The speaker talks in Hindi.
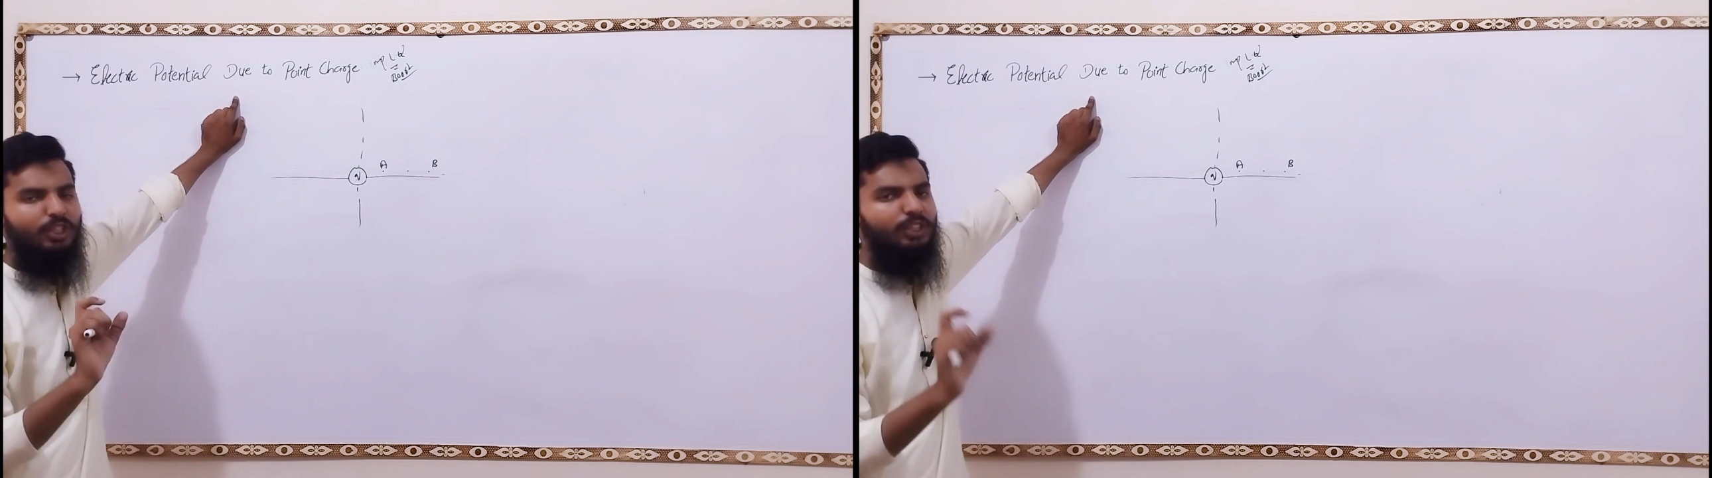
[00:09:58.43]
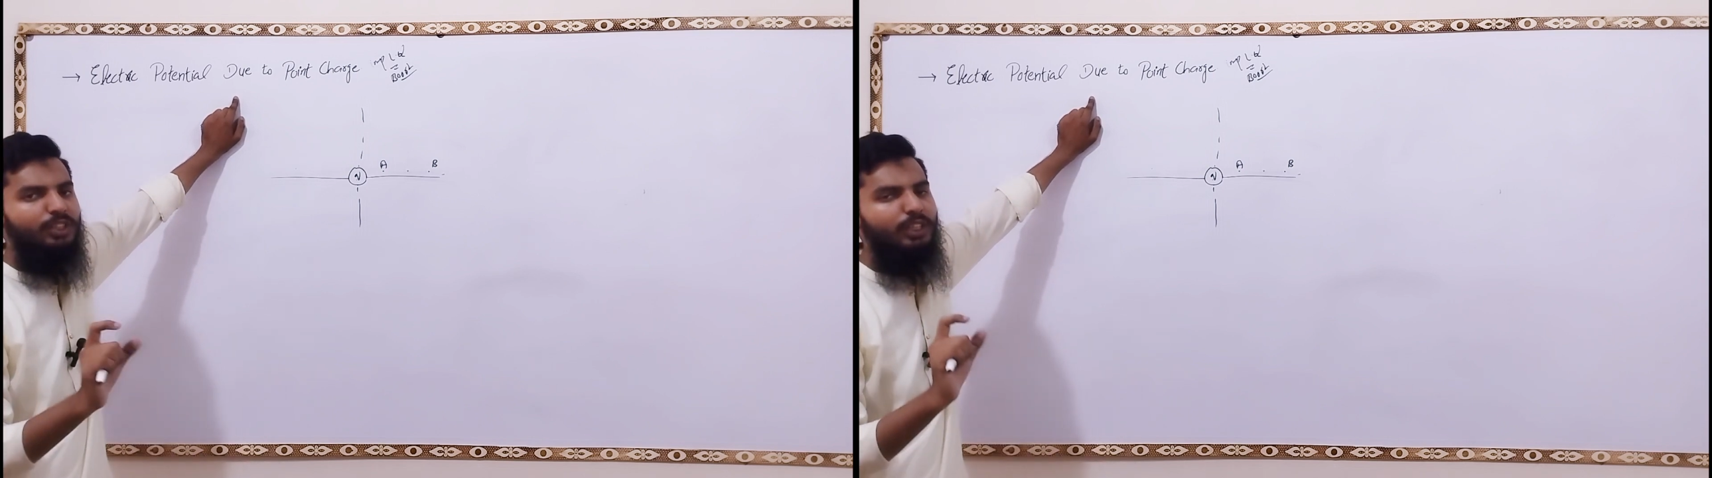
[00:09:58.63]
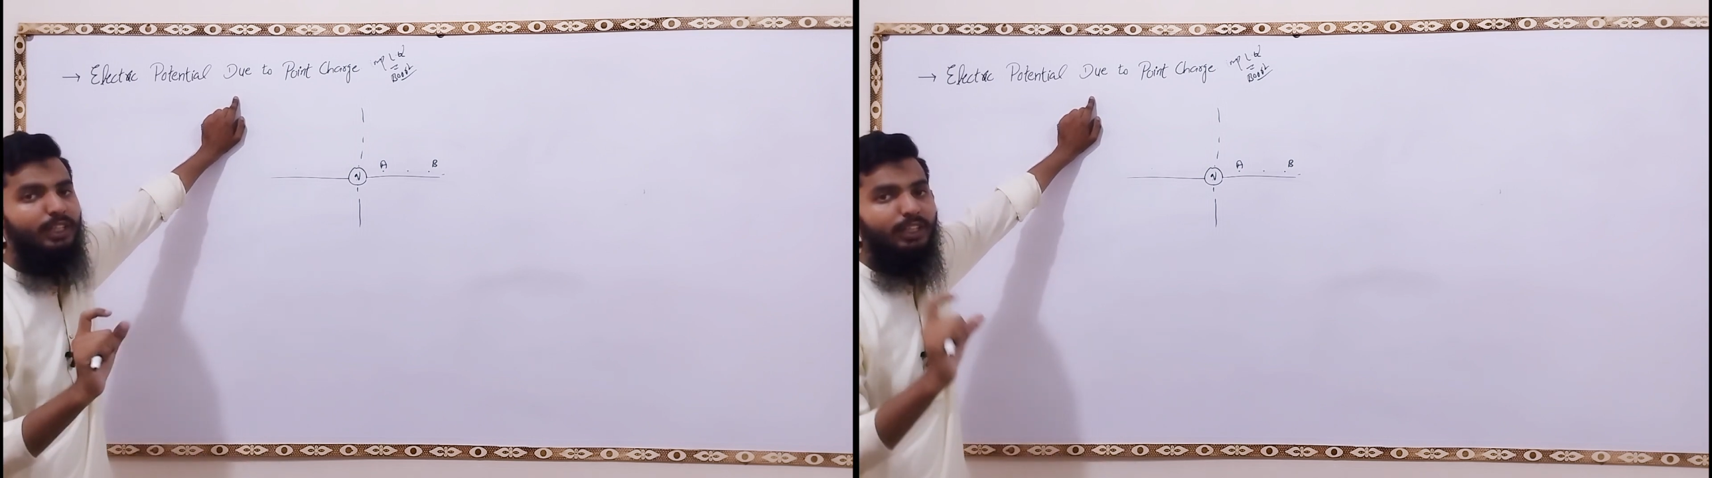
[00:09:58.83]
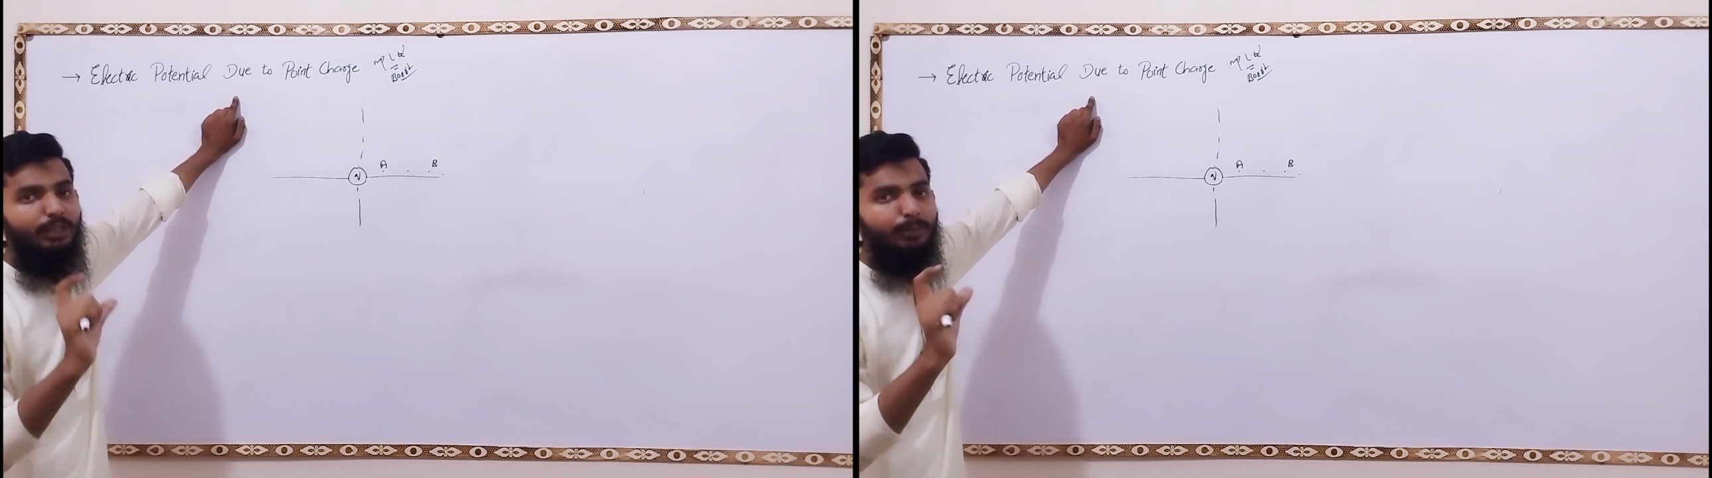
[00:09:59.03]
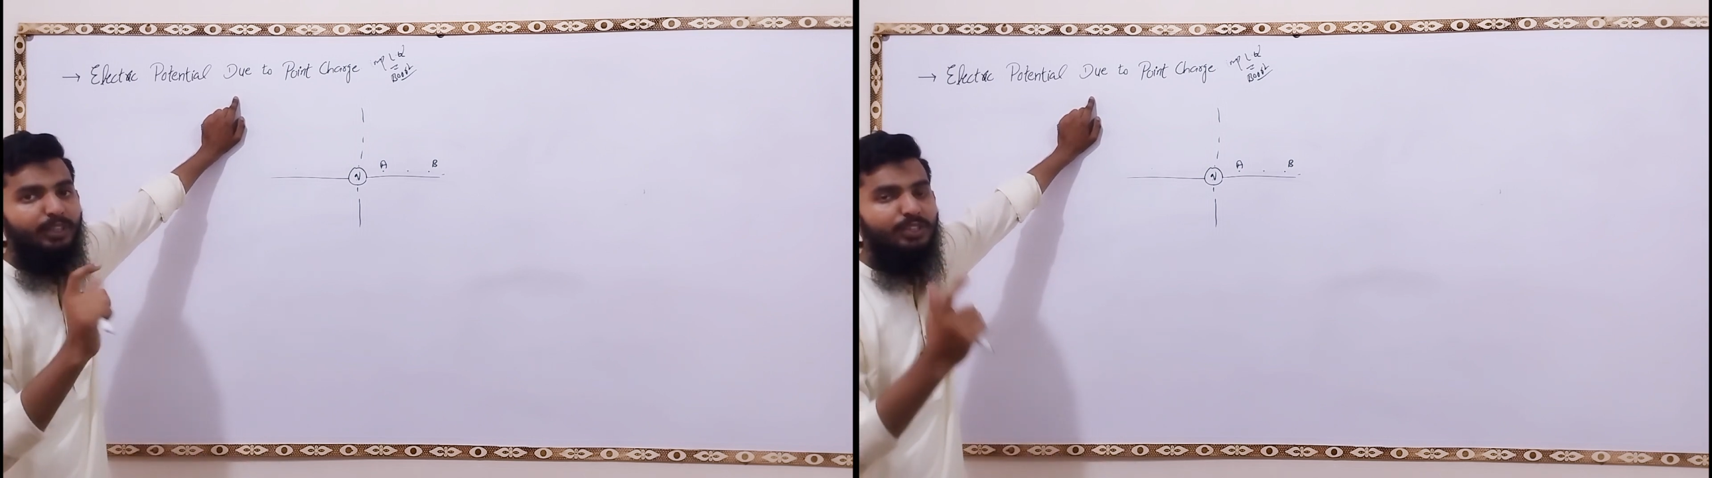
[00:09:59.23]
चार्ज के
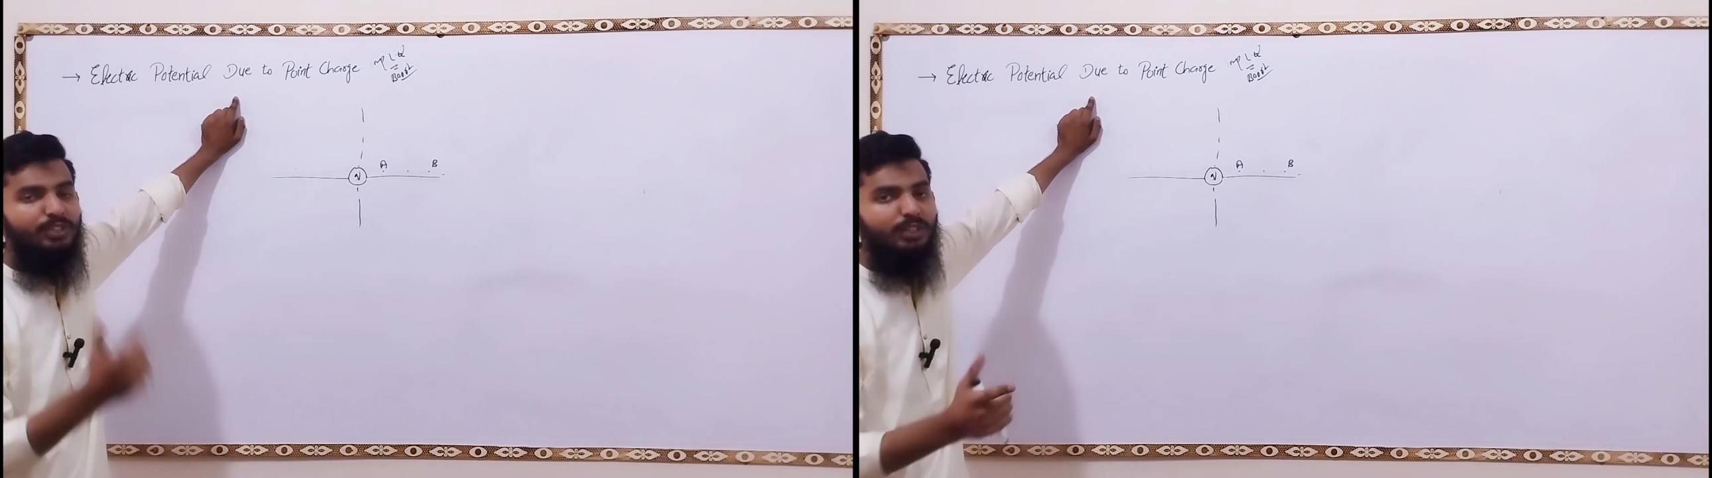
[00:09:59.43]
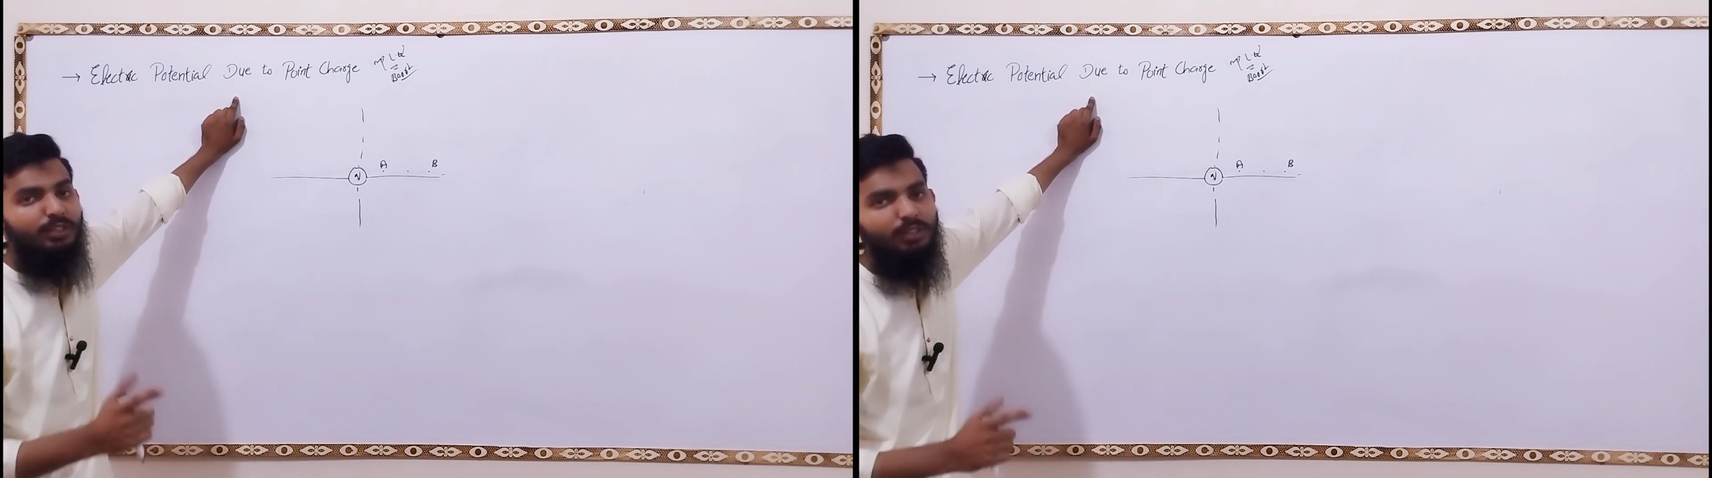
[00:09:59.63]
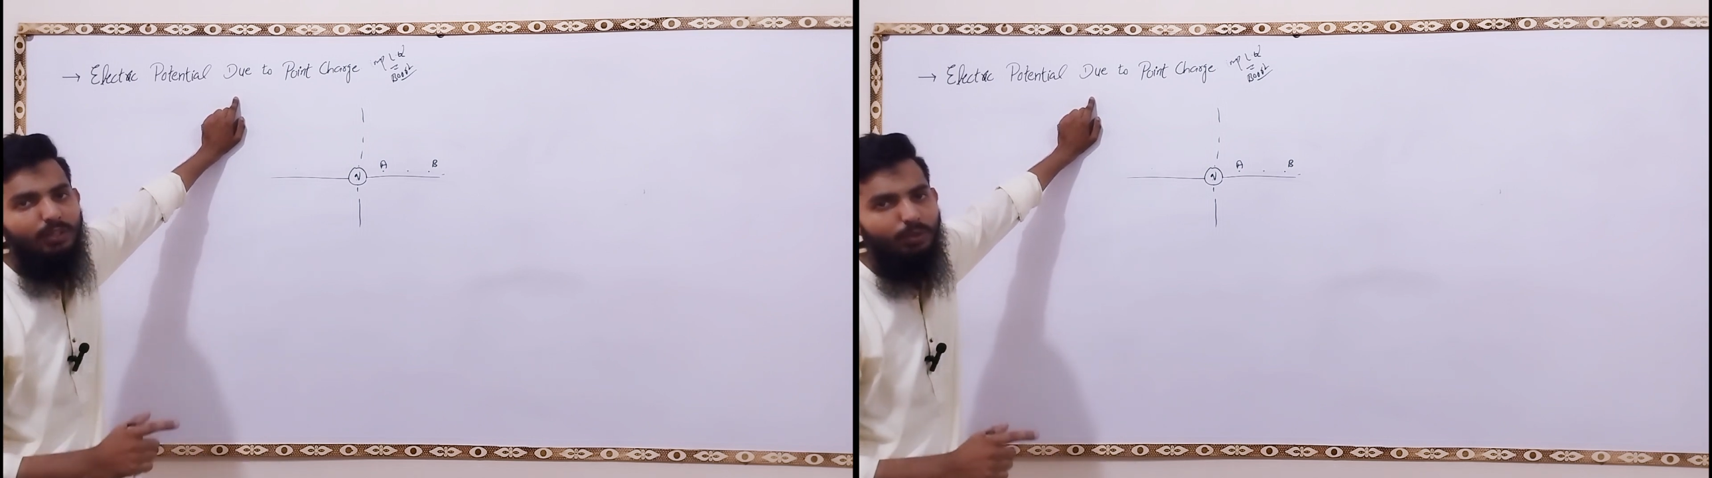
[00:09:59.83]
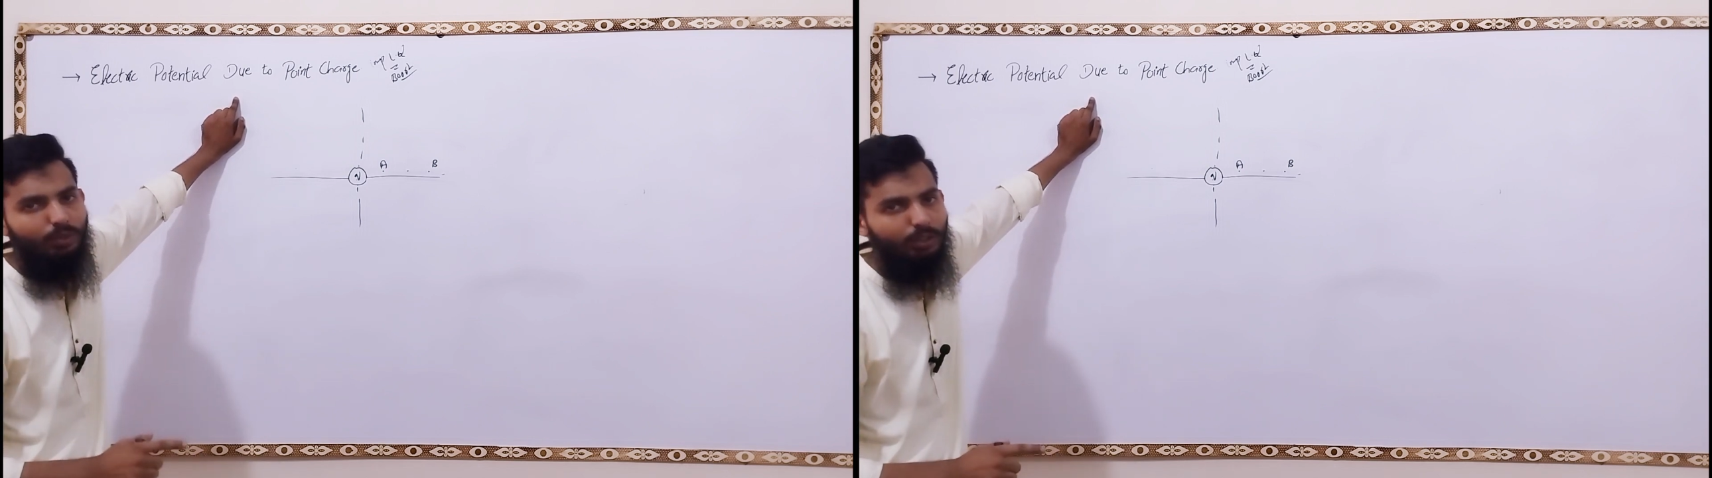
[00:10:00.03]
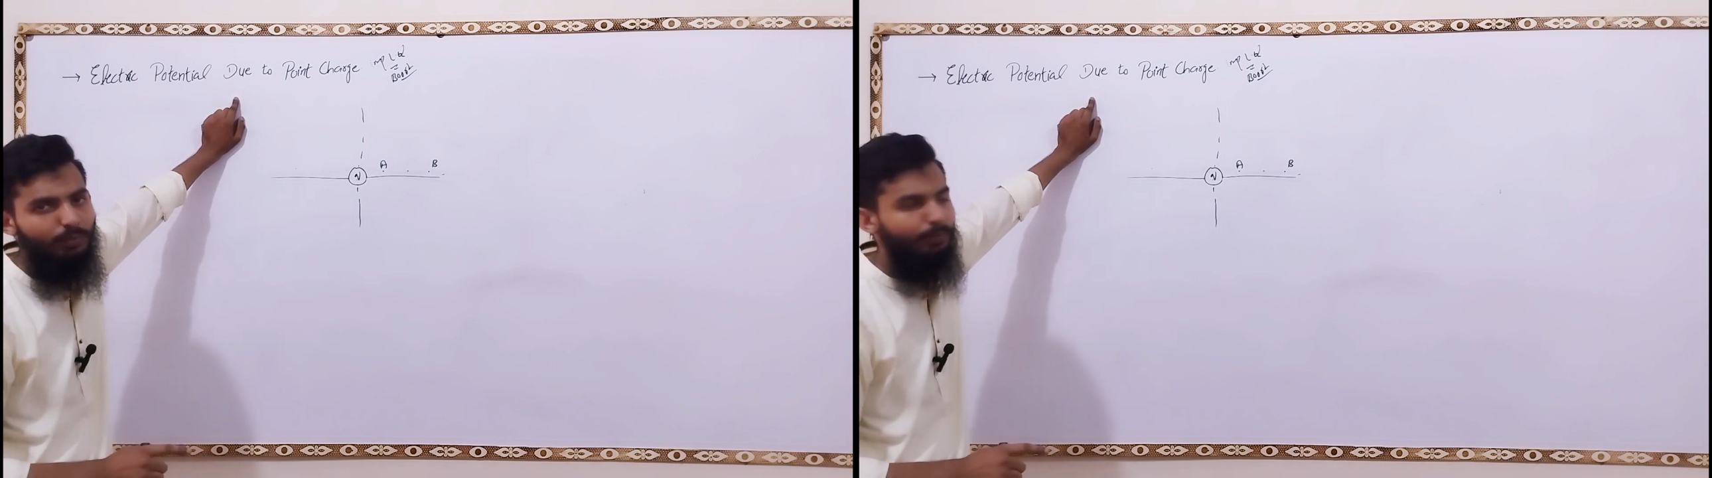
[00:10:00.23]
इलेक्ट्रिक पोटेंशियल कितना
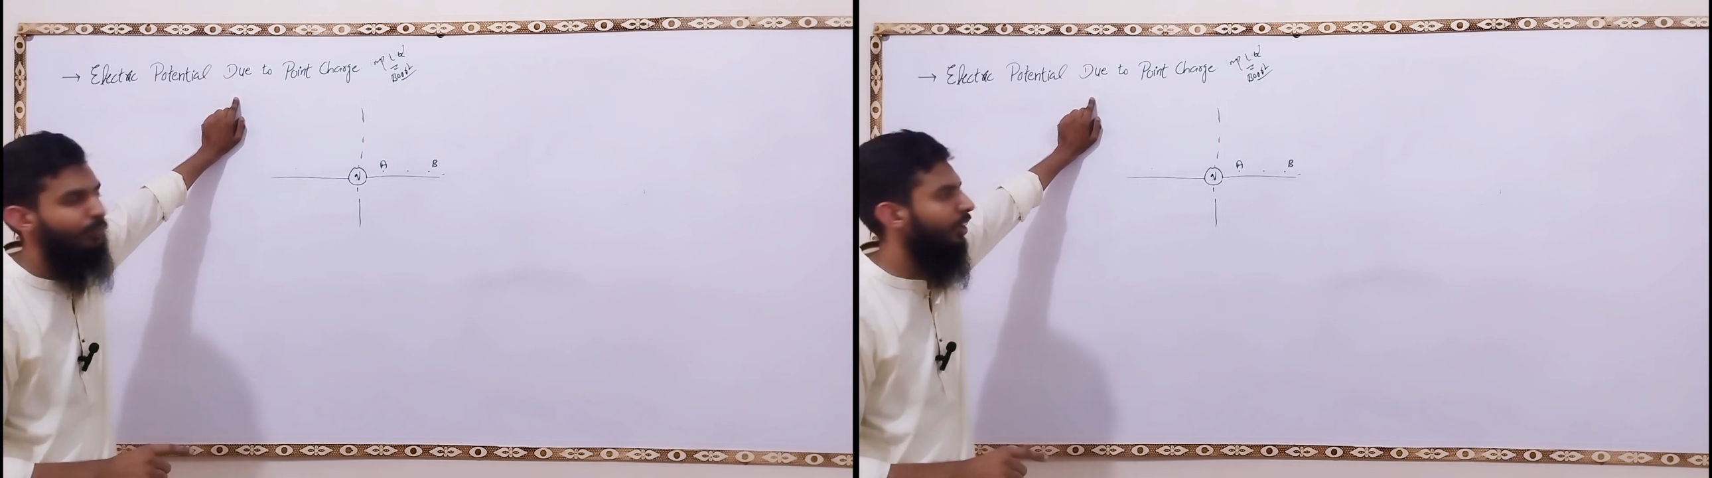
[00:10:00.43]
होगा